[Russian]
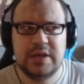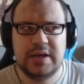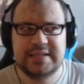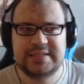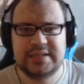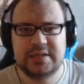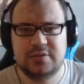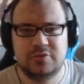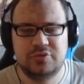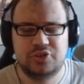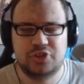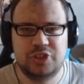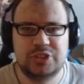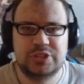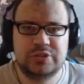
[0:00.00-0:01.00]
Хотя оно
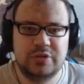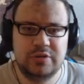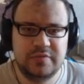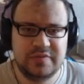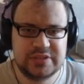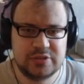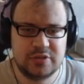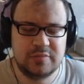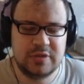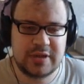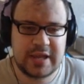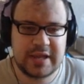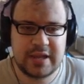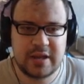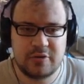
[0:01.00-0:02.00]
уже не столь весомое,
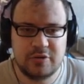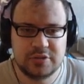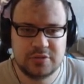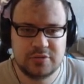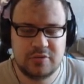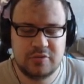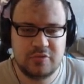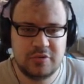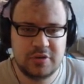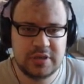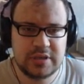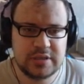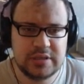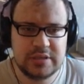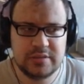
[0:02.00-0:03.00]
как какое-то другое,
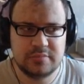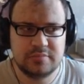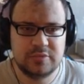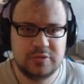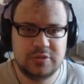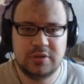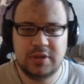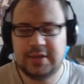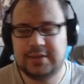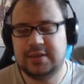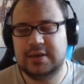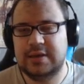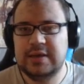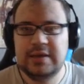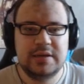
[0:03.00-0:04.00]
и ну да ладно.